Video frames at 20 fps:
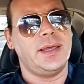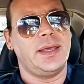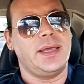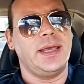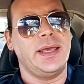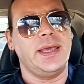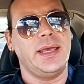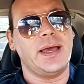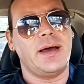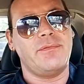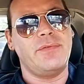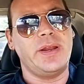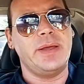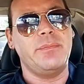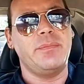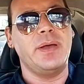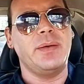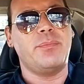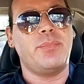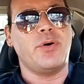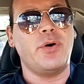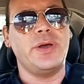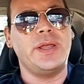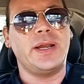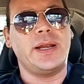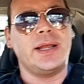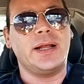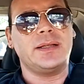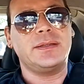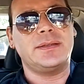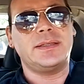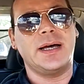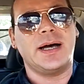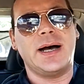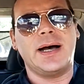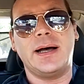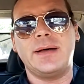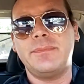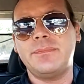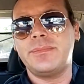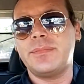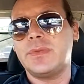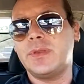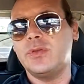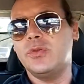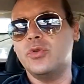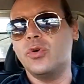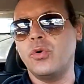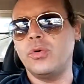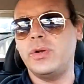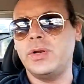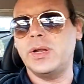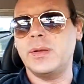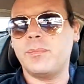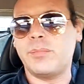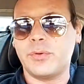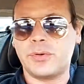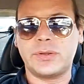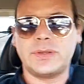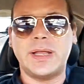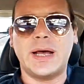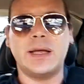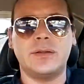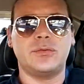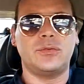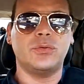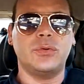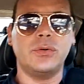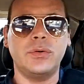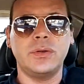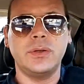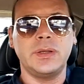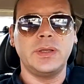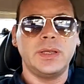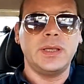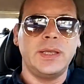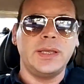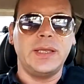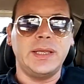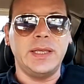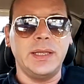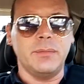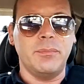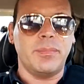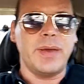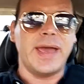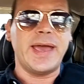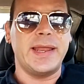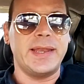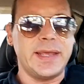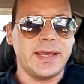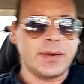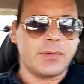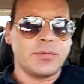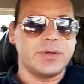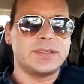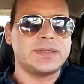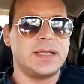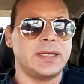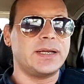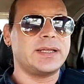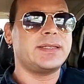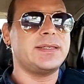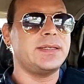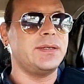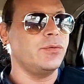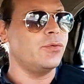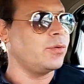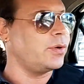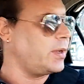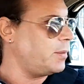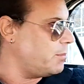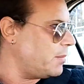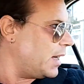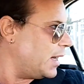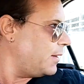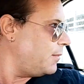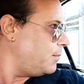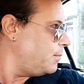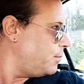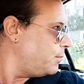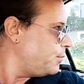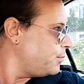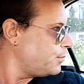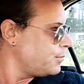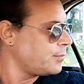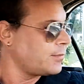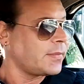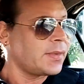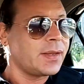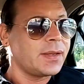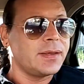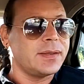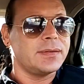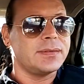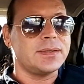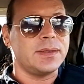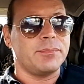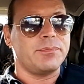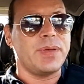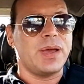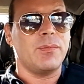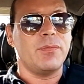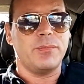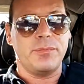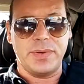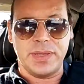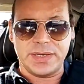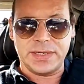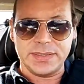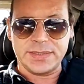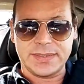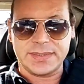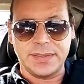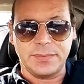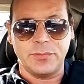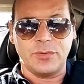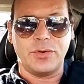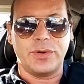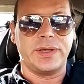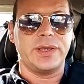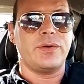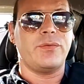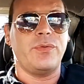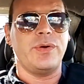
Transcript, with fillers: che avrebbe poi in realtà non portato il bene a questa nazione ma sappiamo benissimo che